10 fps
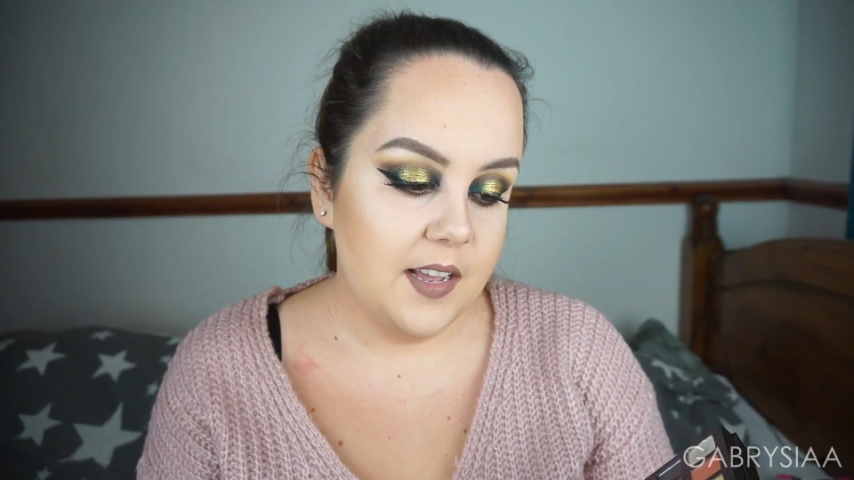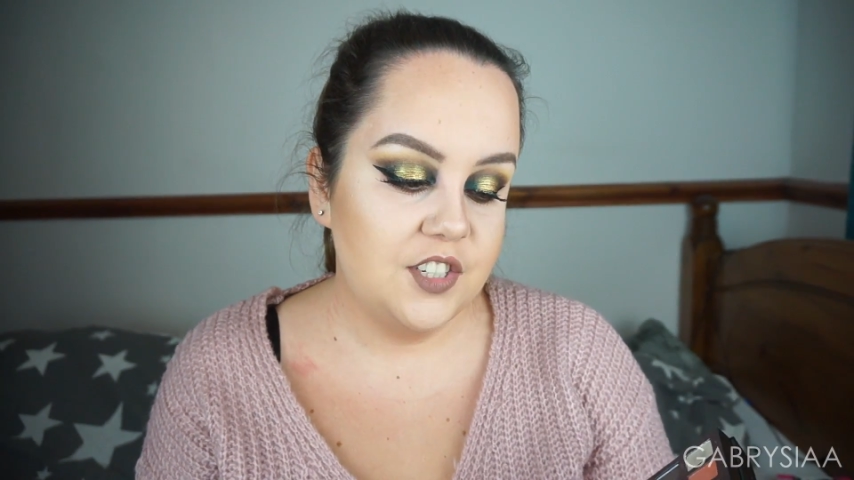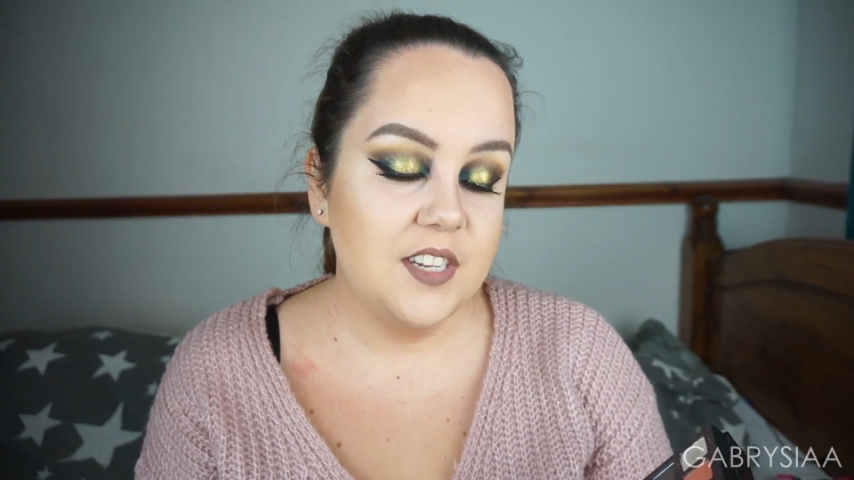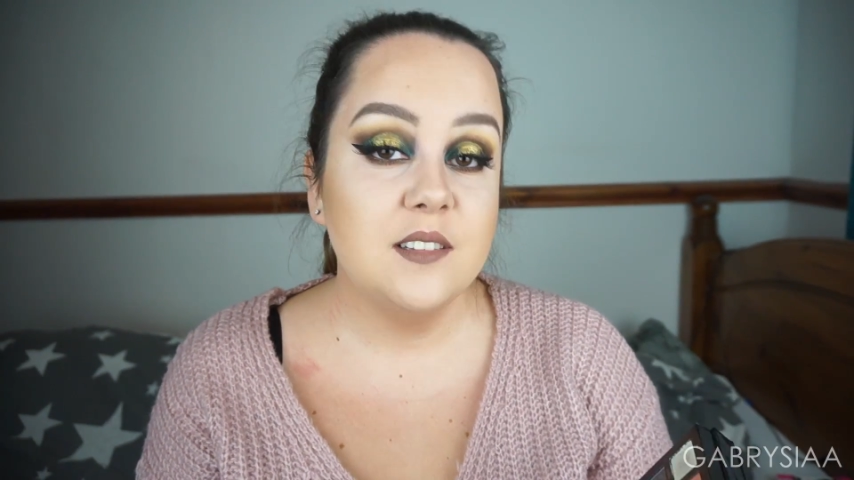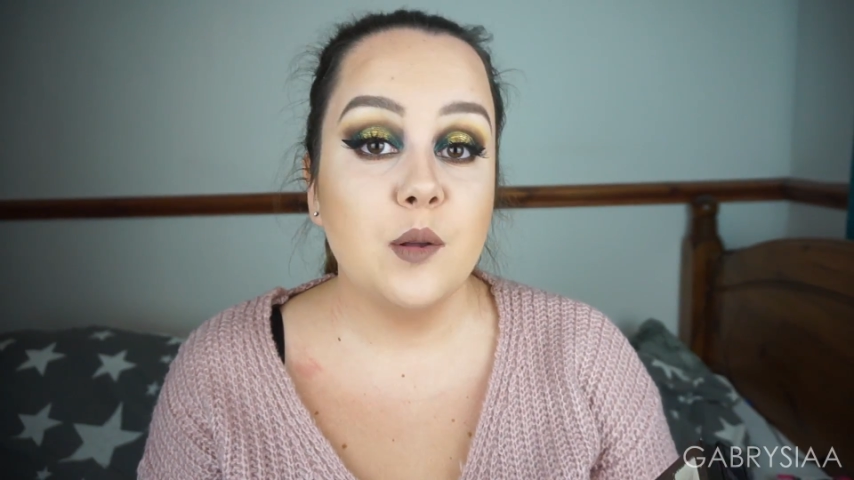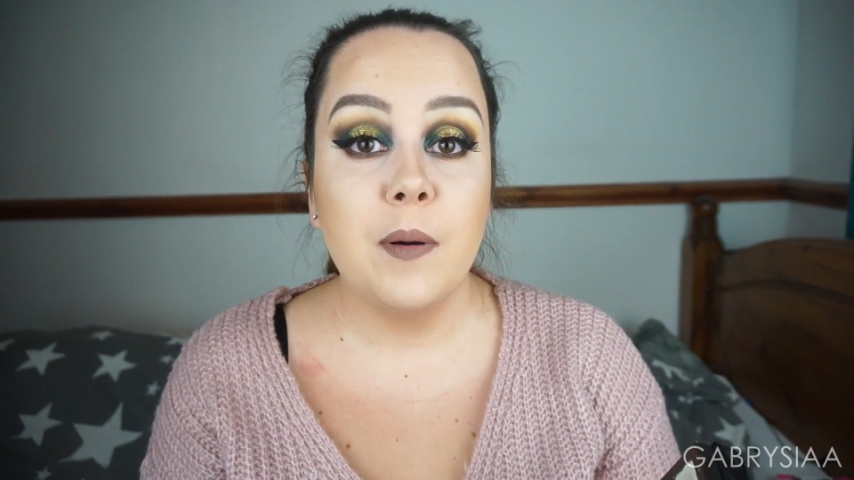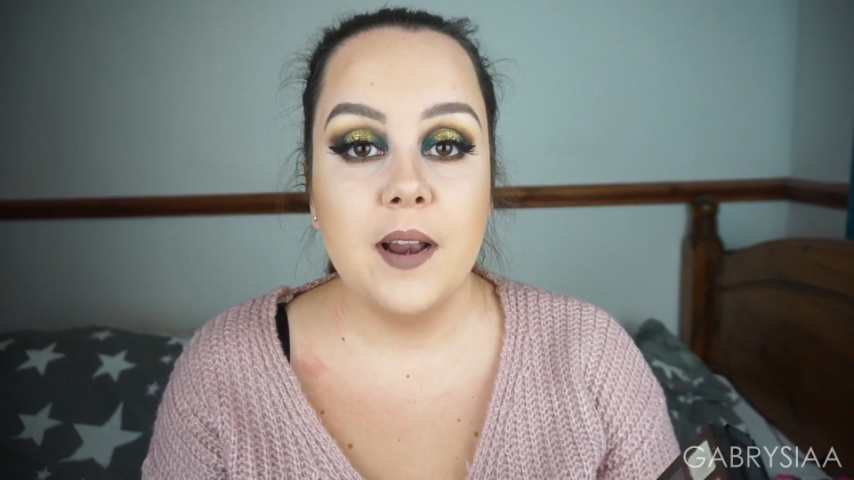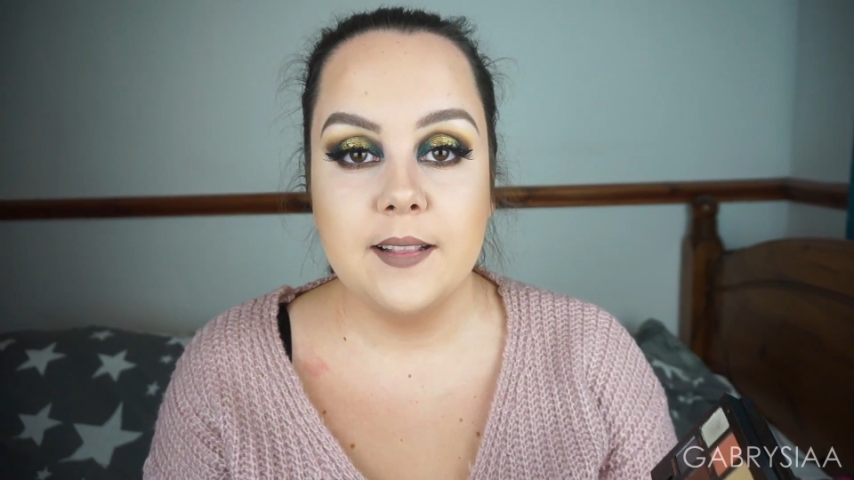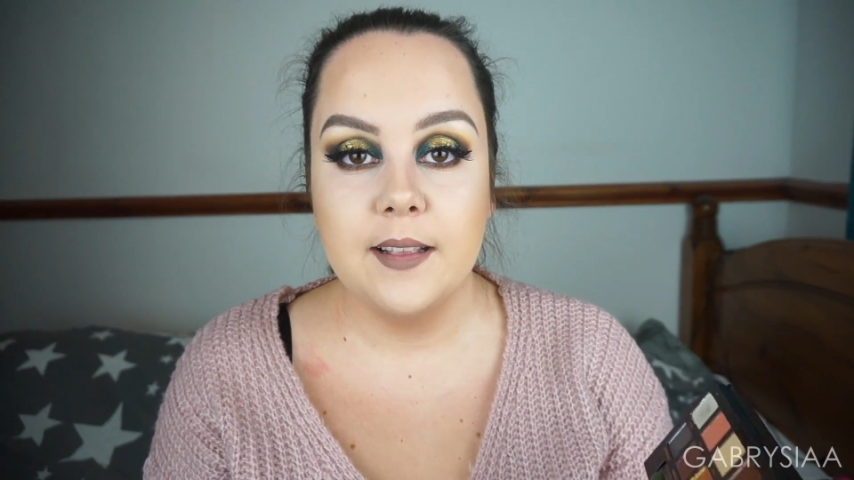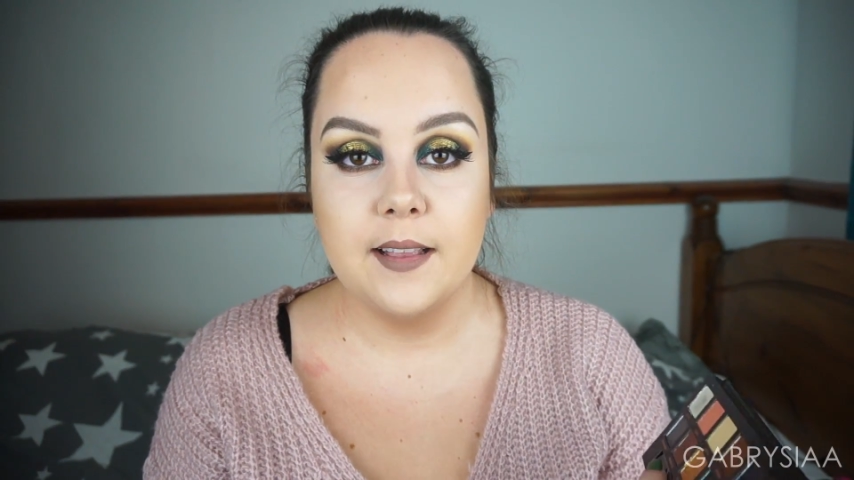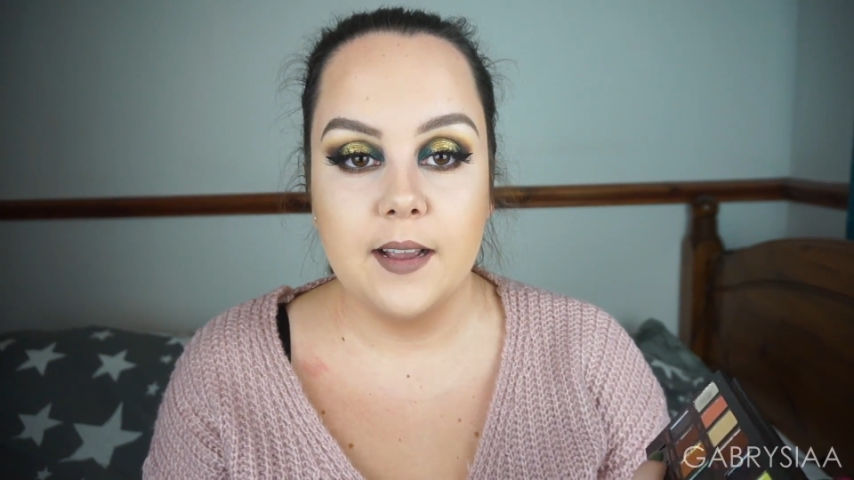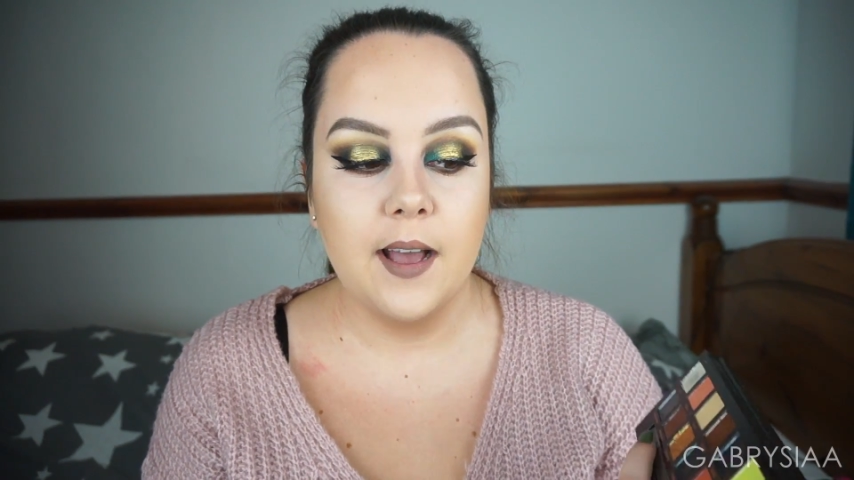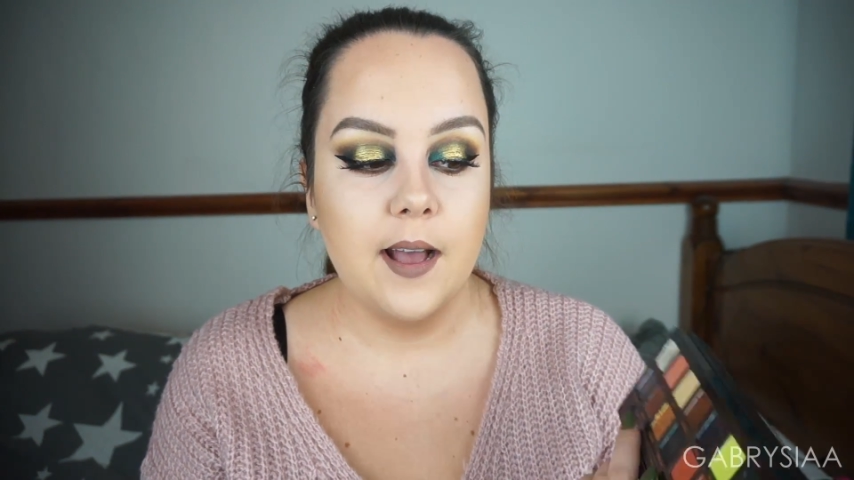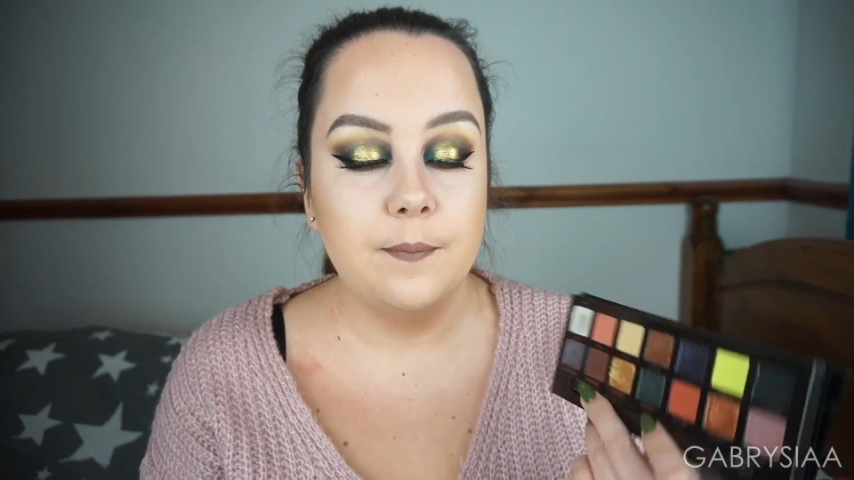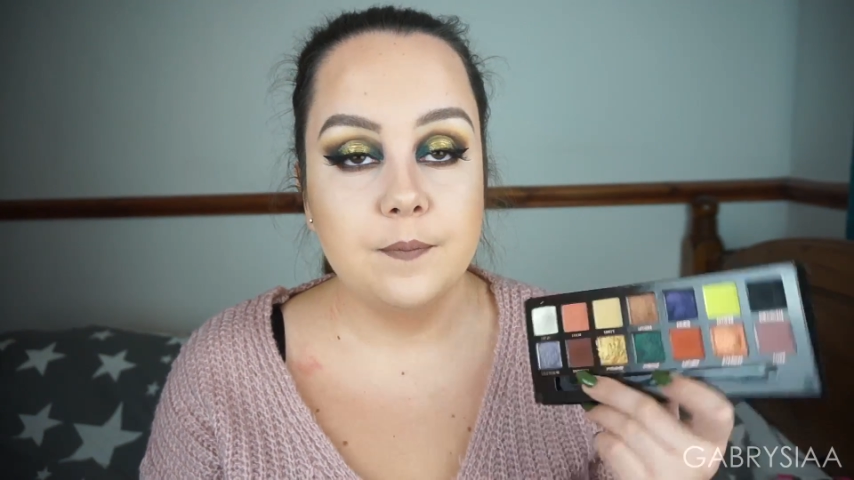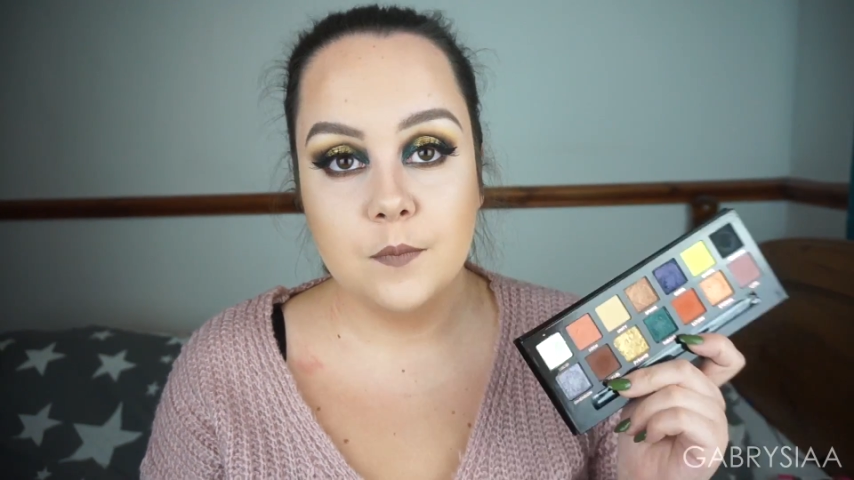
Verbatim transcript: Czy jest to paleta taka,